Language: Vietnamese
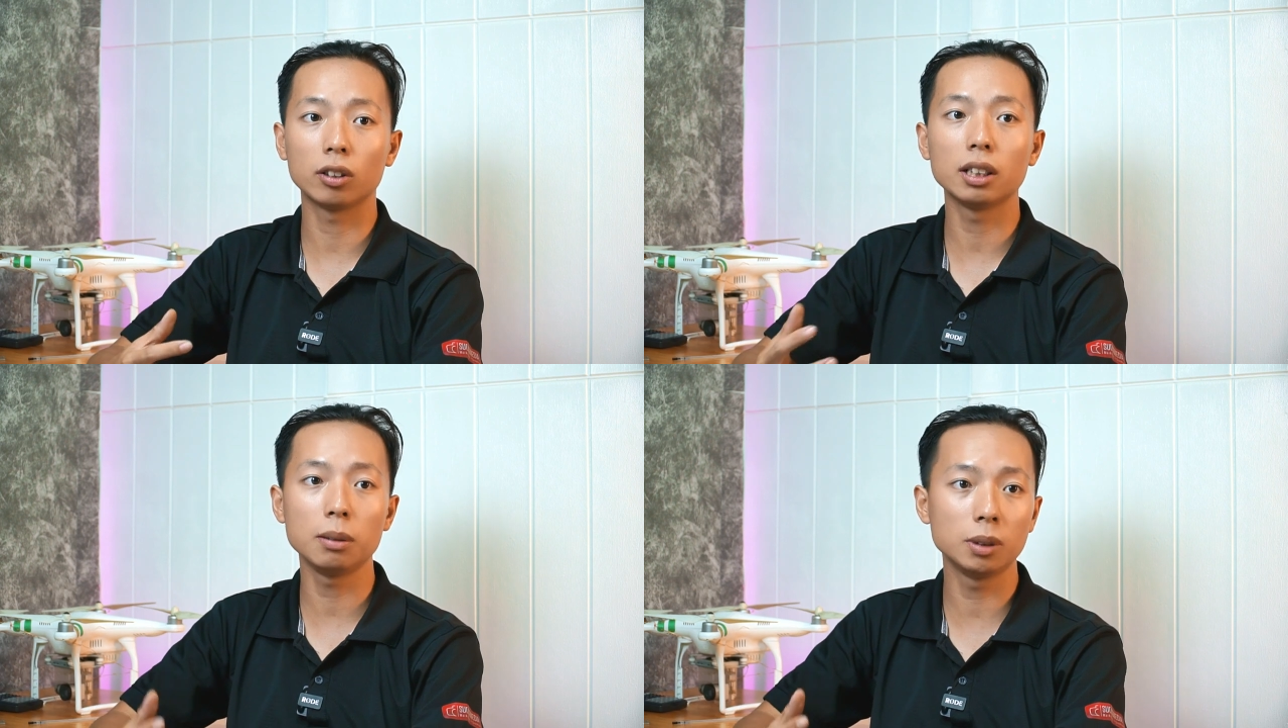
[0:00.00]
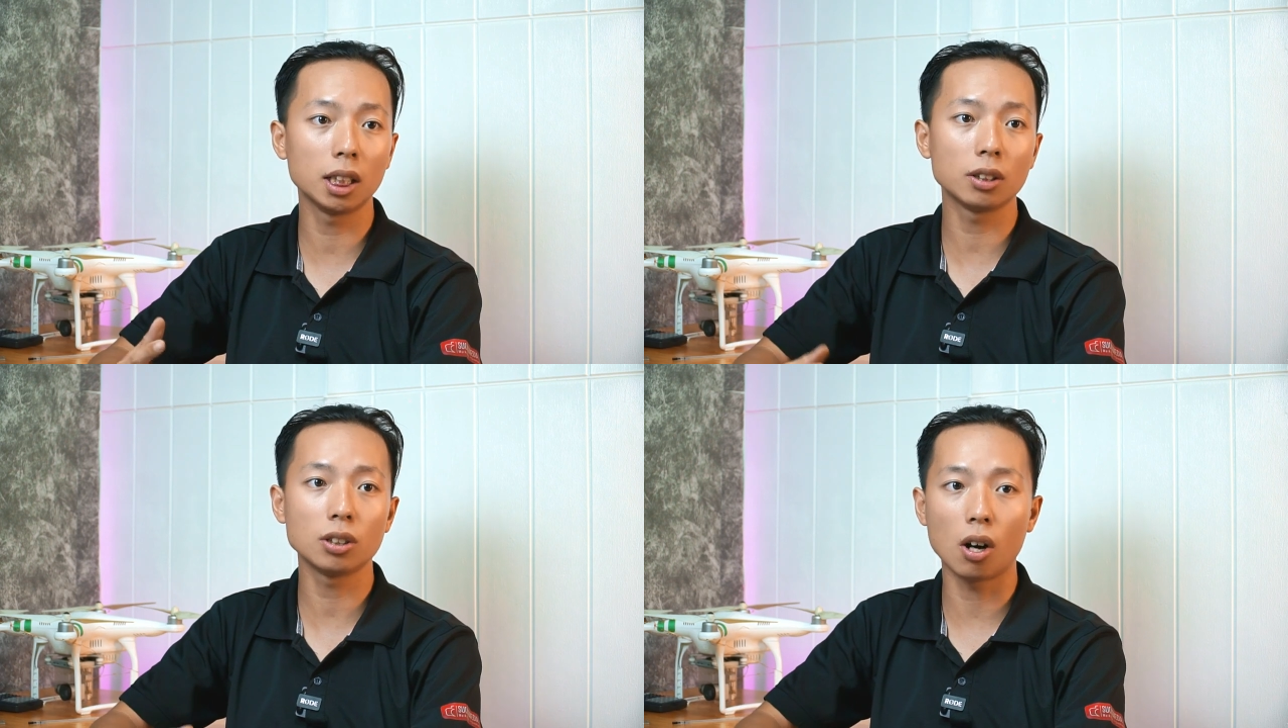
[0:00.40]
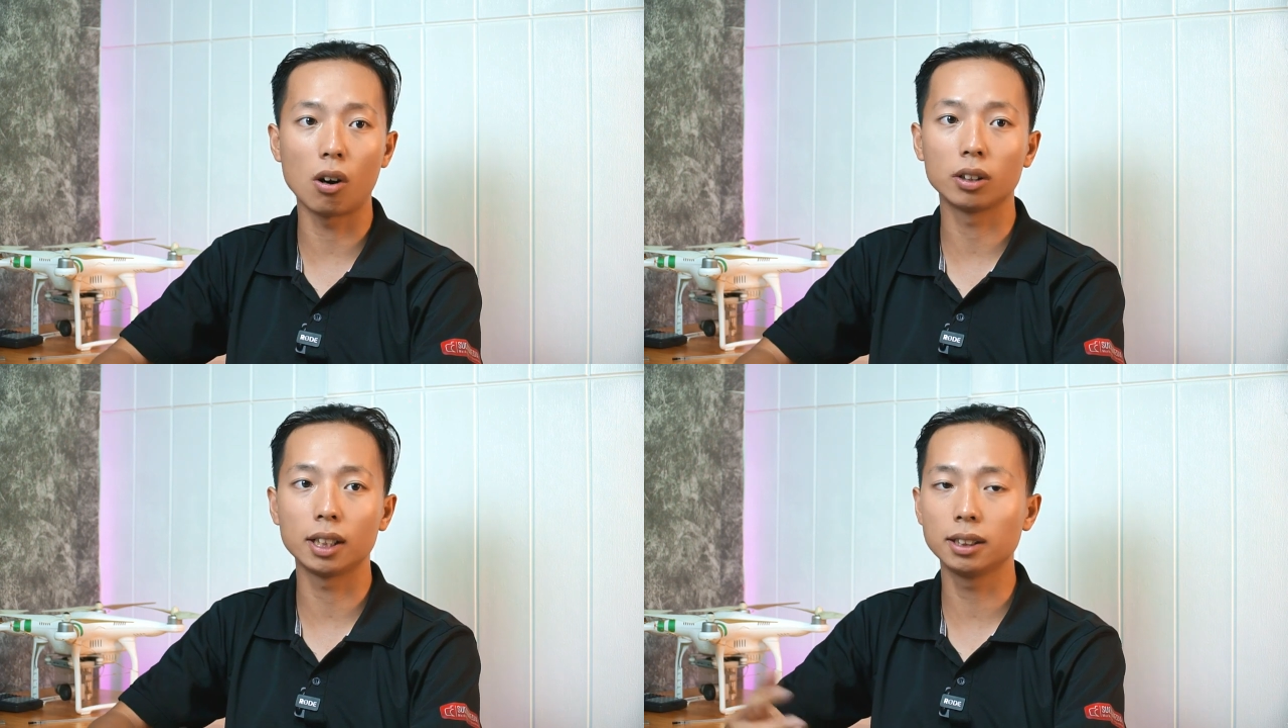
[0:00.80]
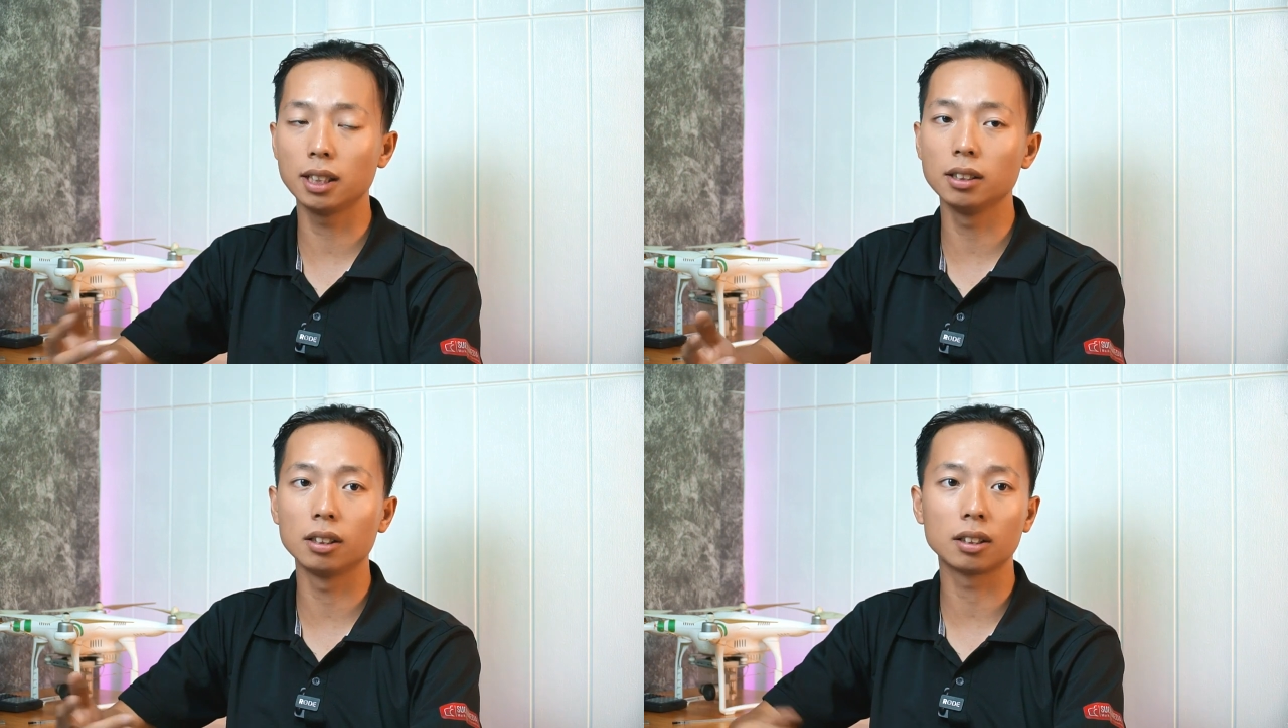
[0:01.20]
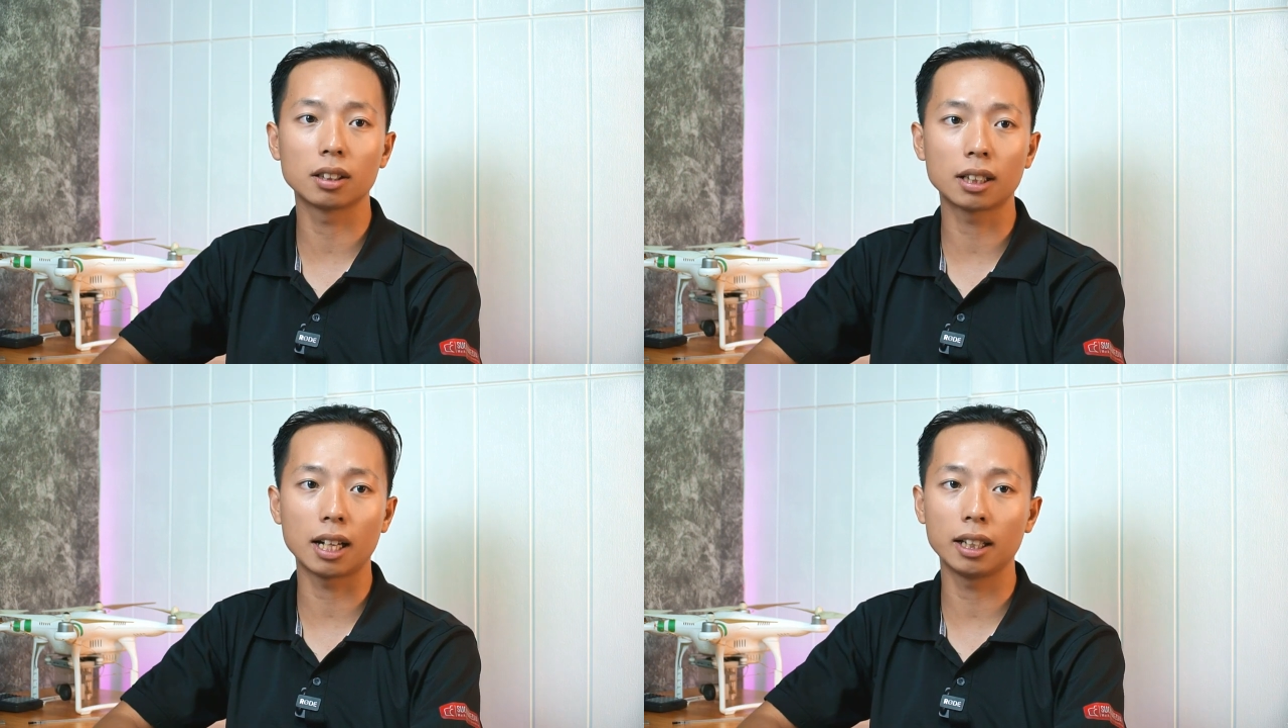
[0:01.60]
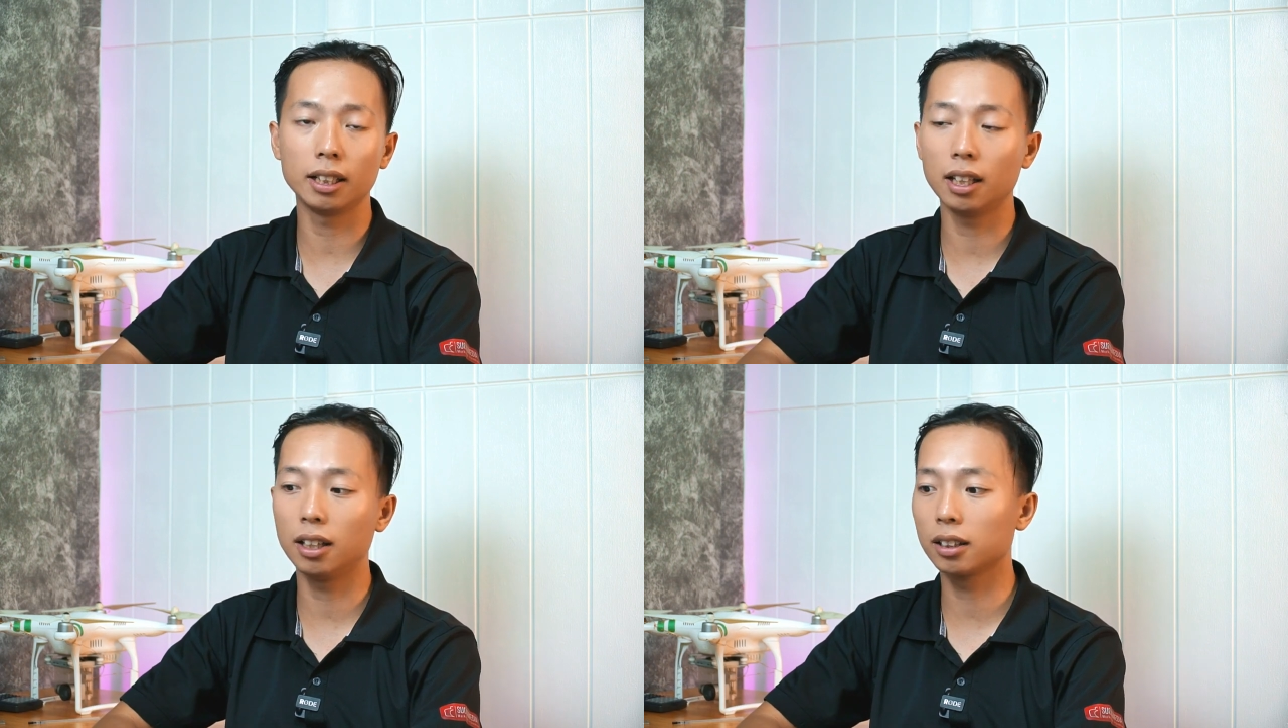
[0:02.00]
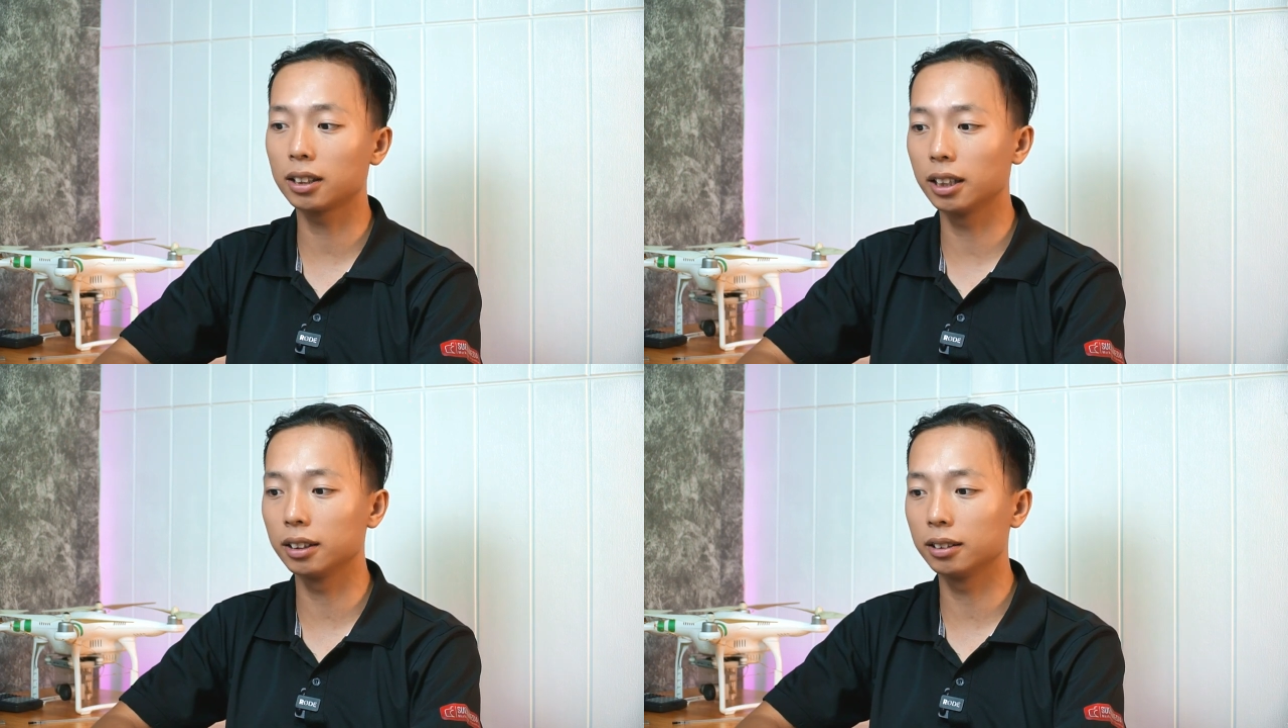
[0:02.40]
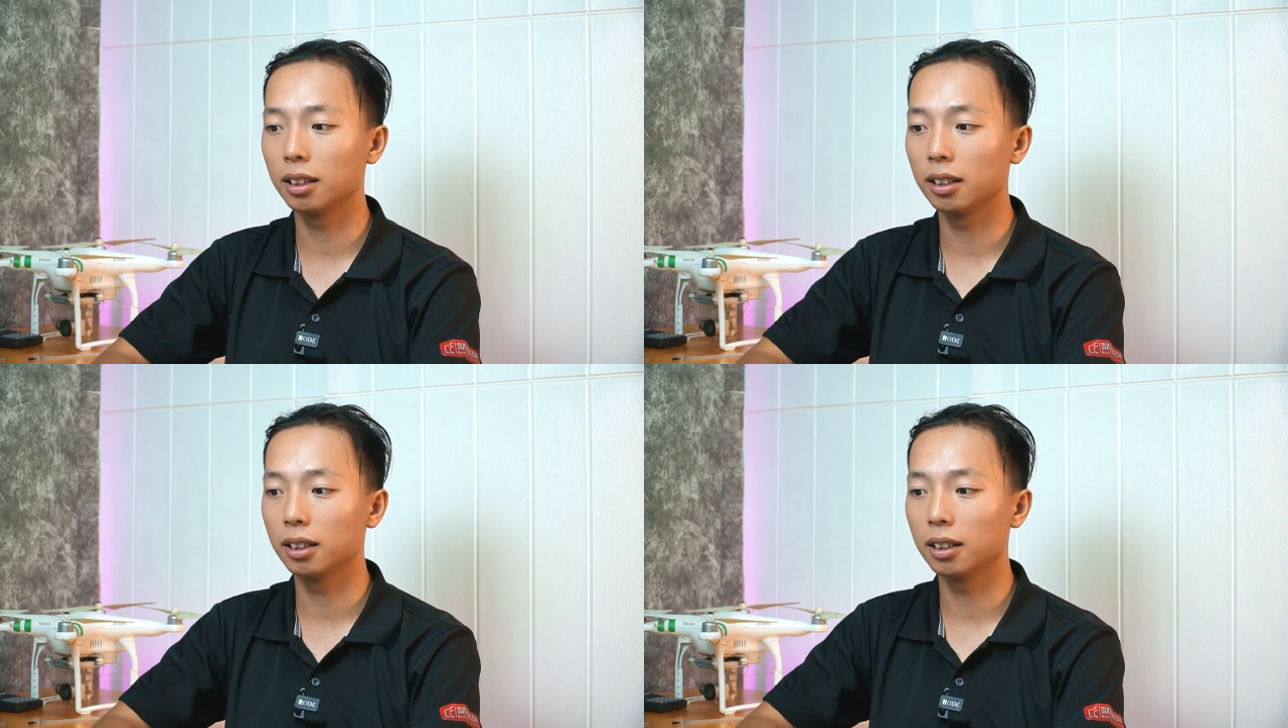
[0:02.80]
tip trích nhỏ để xây dựng cái kênh